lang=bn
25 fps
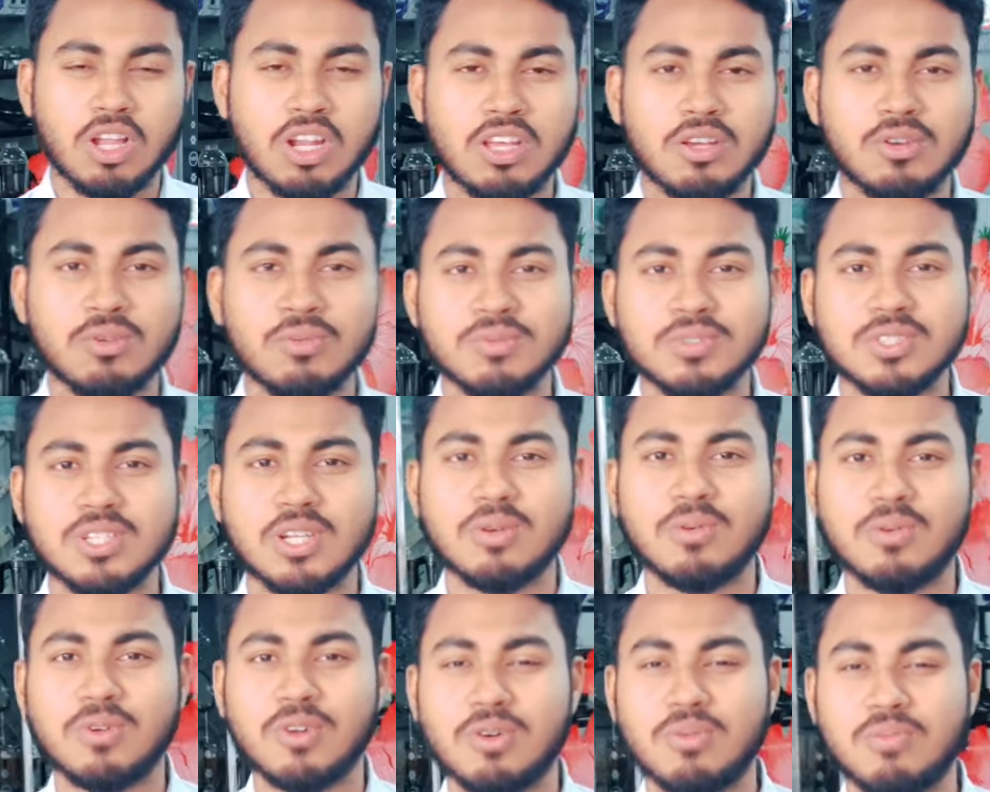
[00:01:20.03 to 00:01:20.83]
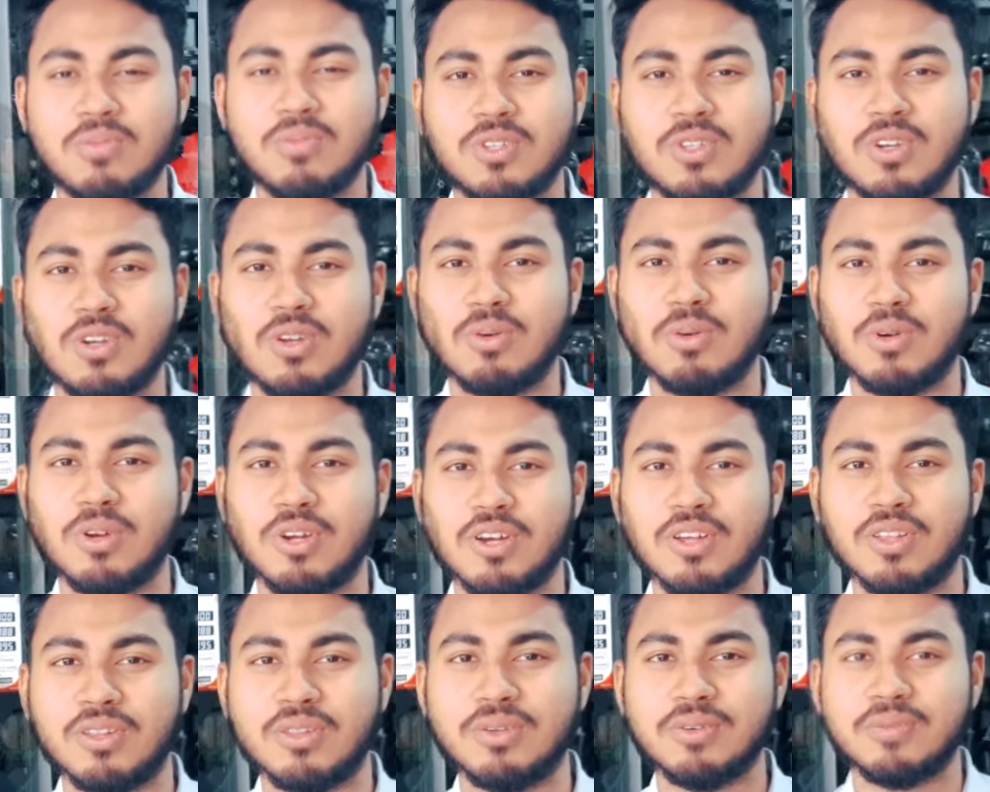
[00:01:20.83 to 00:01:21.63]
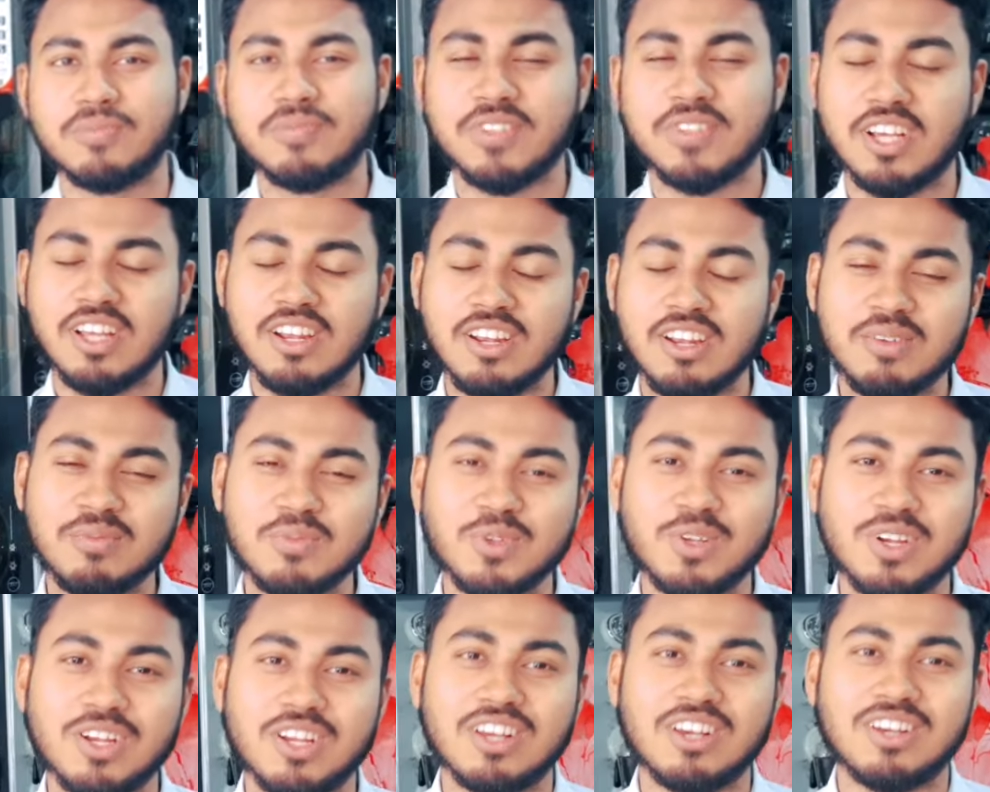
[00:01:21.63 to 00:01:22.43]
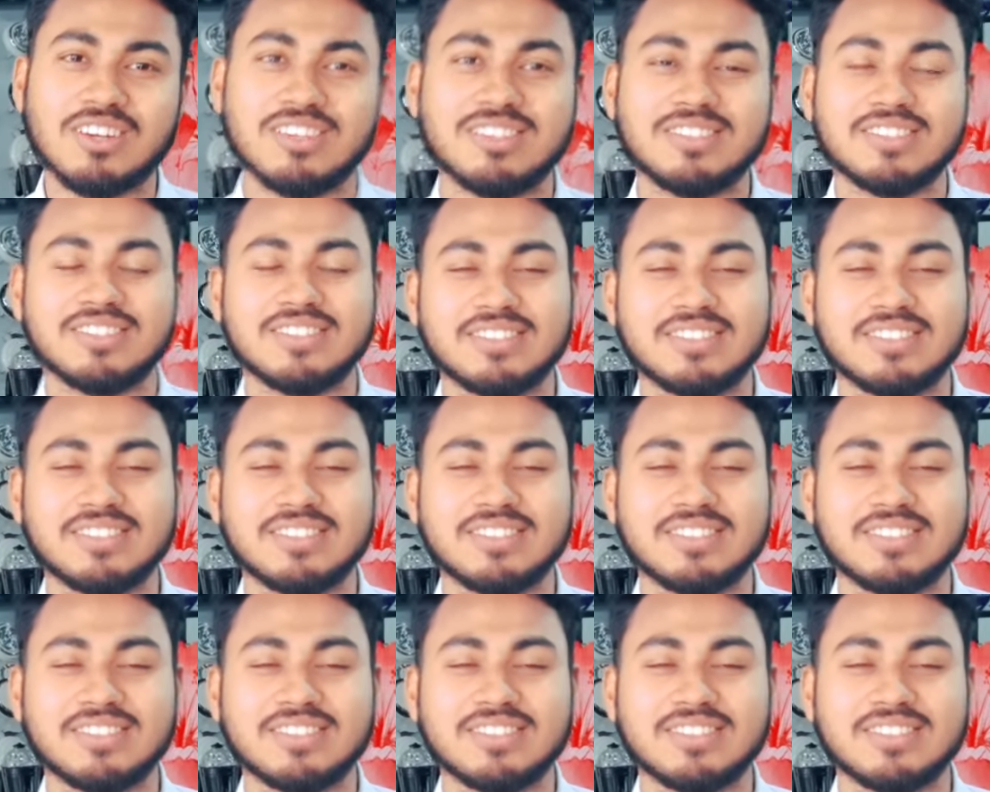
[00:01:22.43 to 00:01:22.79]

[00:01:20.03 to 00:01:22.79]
ওয়ালাইকুম সালাম রহমতুল্লাহ কেমন আছেন আলহামদুলিল্লাহ